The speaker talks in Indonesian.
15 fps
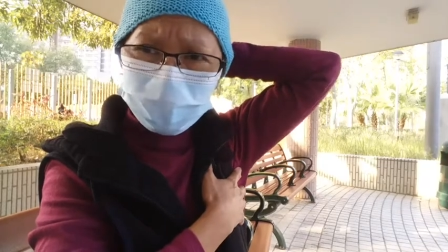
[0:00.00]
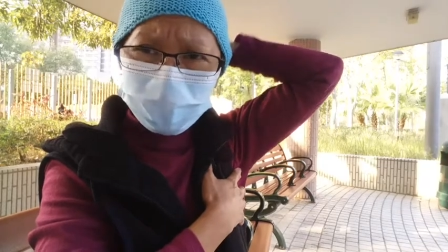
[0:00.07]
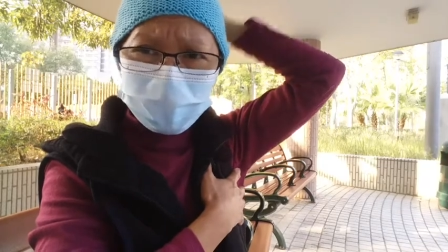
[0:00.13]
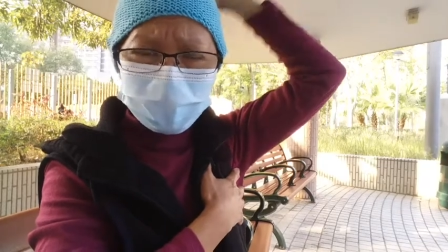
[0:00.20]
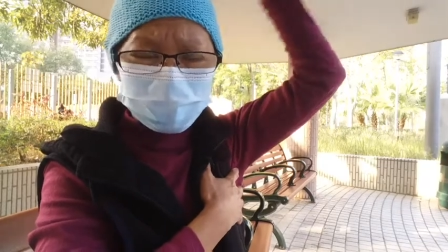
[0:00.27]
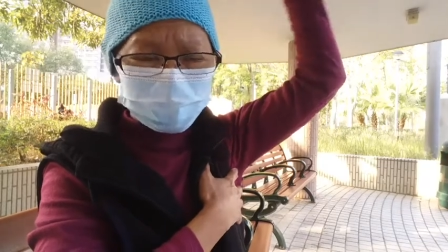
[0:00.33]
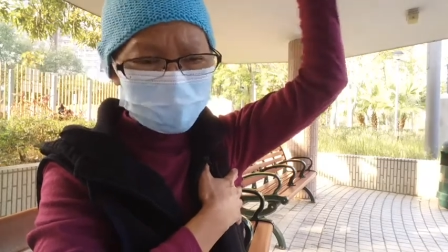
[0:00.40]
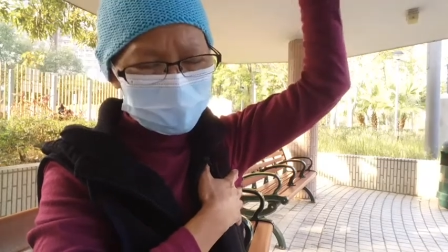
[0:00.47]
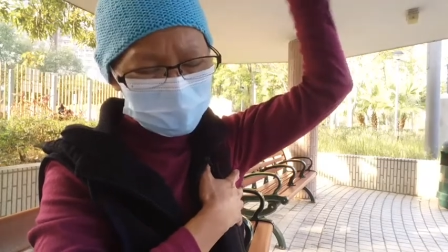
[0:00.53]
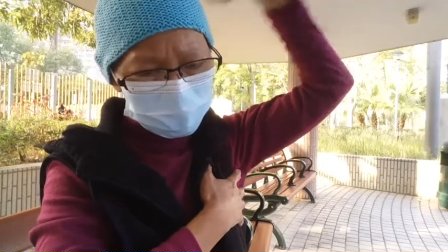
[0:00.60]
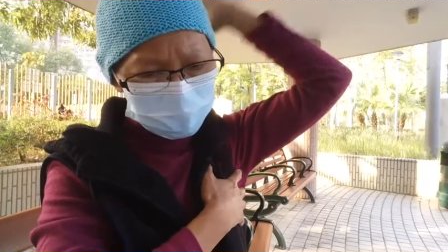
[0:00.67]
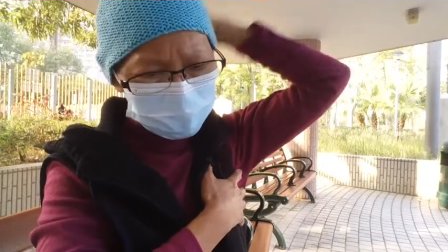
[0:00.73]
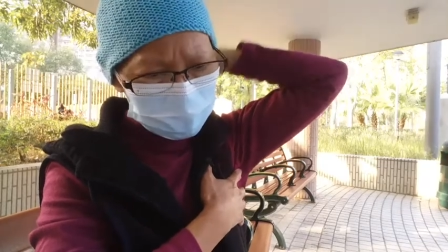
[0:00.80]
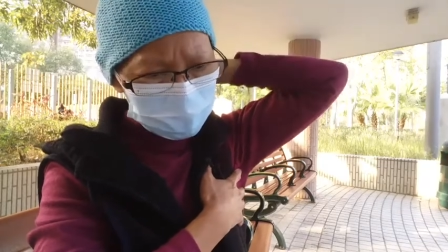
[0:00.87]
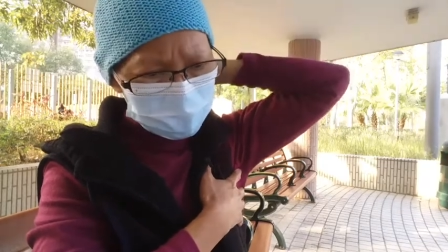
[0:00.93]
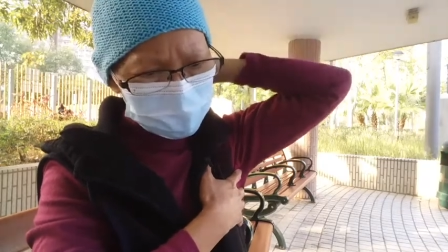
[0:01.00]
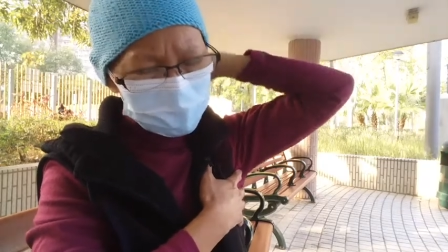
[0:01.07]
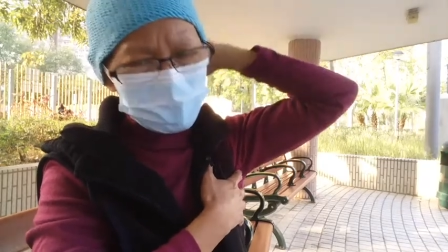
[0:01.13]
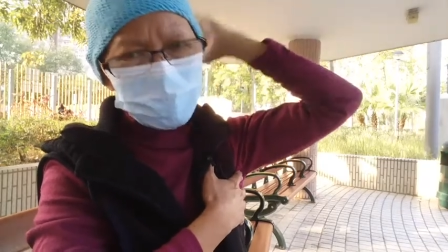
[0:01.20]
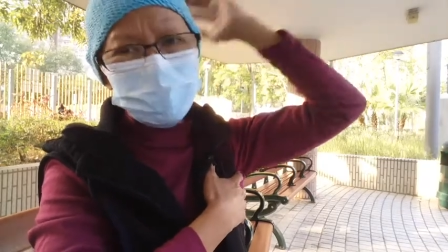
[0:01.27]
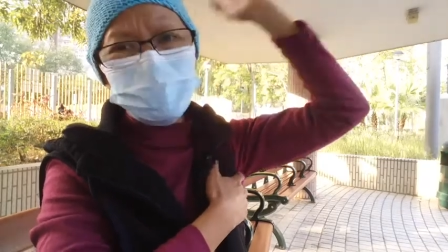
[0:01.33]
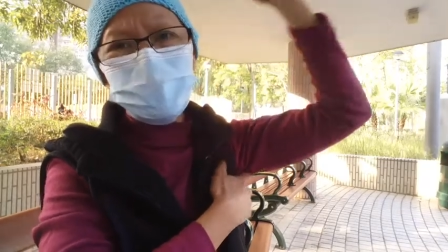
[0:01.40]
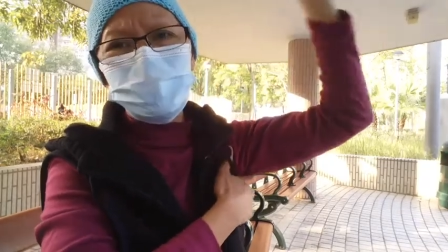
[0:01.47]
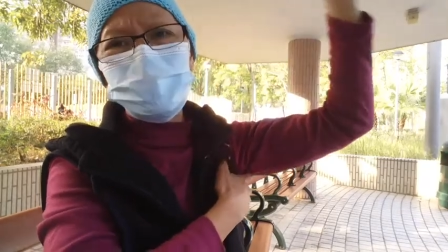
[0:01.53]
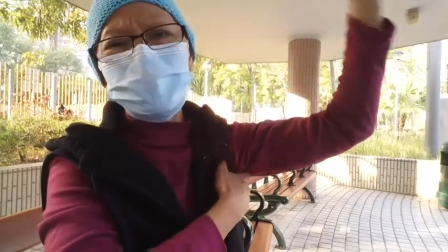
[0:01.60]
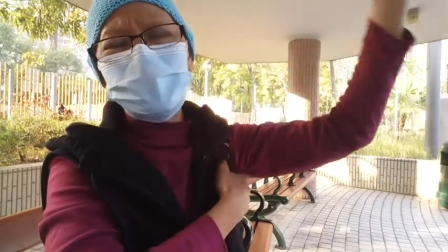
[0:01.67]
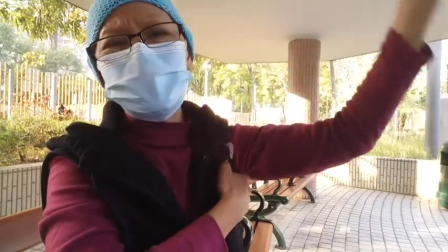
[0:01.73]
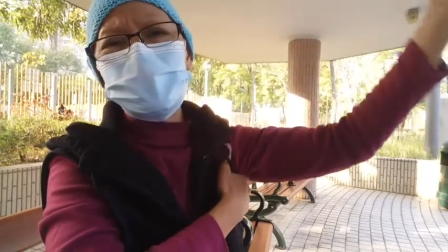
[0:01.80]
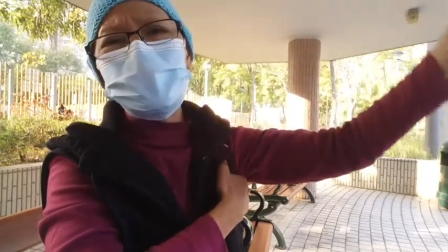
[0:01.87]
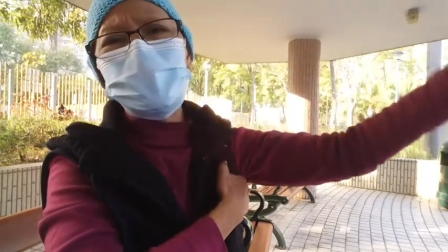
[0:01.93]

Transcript: olahraga seperti ini, bisa-bisa saya